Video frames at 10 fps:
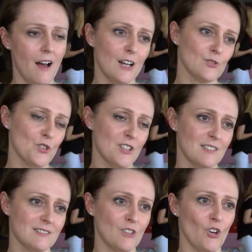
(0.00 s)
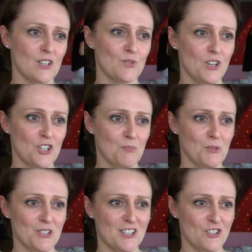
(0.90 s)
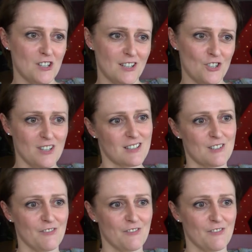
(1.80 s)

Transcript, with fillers: a tu się okazuje, że proza życia też jest